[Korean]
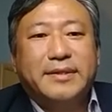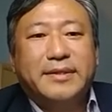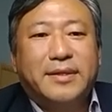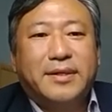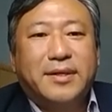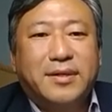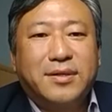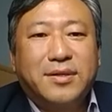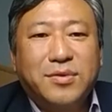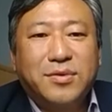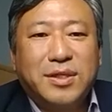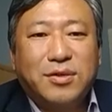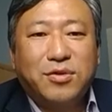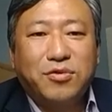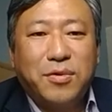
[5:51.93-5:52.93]
어, 그리고
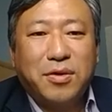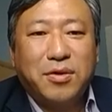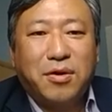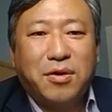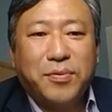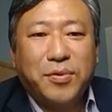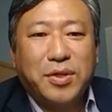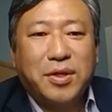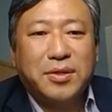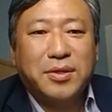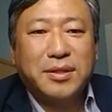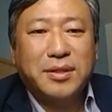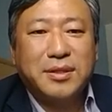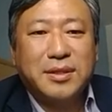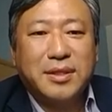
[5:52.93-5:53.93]
이제 휴먼
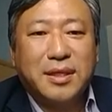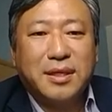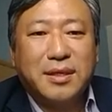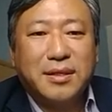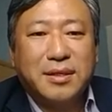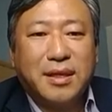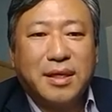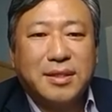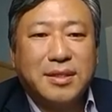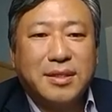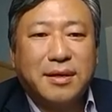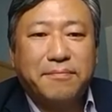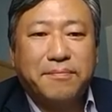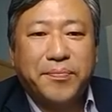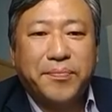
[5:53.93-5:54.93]
컴퓨터는 이제
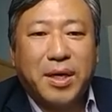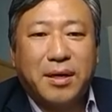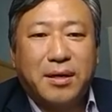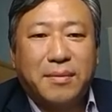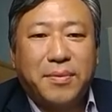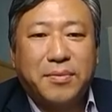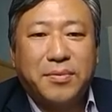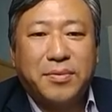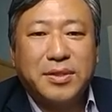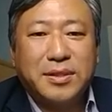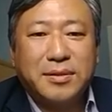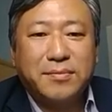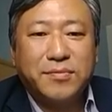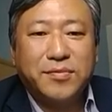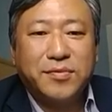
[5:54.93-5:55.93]
데스탑 어,
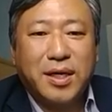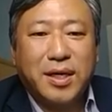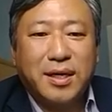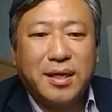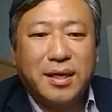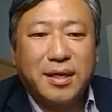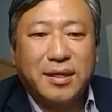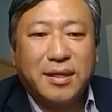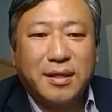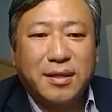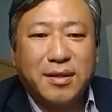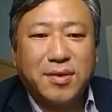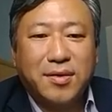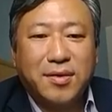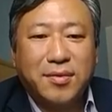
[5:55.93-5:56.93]
퍼블리싱 분야에
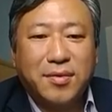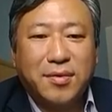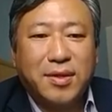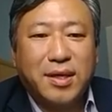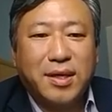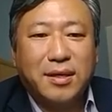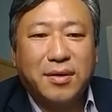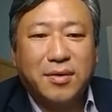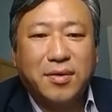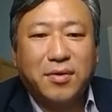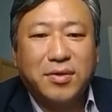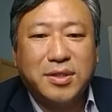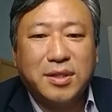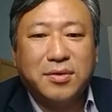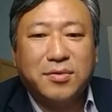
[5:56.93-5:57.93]
했던 건데
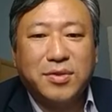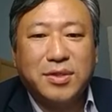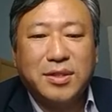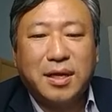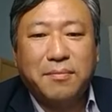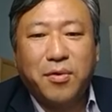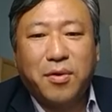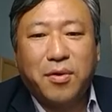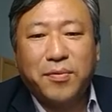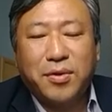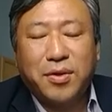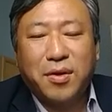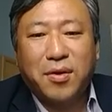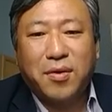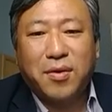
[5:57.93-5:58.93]
역시 이것도 삼보
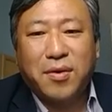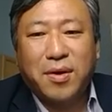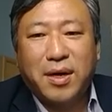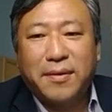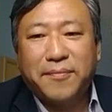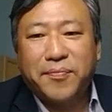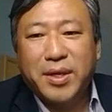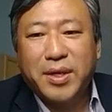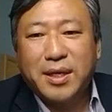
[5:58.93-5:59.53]
컴퓨터가